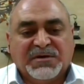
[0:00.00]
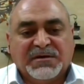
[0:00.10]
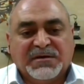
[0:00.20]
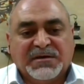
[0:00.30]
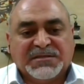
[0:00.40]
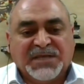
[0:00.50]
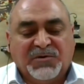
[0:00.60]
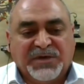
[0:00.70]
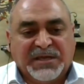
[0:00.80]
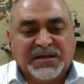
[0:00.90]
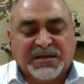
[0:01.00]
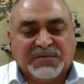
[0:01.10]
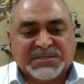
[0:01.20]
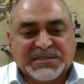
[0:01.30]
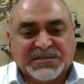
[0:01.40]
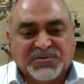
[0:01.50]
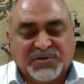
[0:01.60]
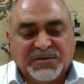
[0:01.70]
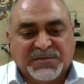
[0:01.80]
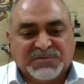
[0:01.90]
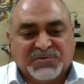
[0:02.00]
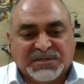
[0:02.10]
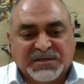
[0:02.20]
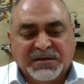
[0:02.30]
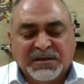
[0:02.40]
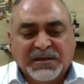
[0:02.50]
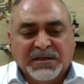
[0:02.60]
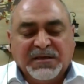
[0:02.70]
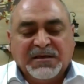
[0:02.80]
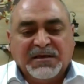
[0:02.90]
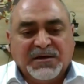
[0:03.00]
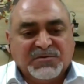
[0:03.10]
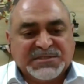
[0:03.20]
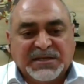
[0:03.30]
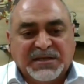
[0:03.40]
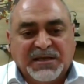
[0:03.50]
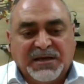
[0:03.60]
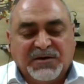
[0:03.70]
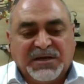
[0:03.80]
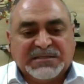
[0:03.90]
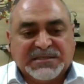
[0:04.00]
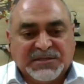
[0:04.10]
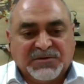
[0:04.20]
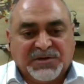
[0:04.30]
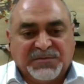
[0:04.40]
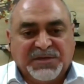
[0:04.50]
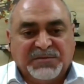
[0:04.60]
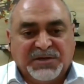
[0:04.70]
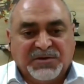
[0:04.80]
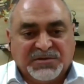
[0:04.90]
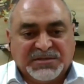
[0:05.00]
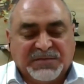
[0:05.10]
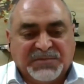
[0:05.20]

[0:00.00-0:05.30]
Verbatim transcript: آه، تحويل من صندوق همه وطن وصلنا حوالي 46 مليون تم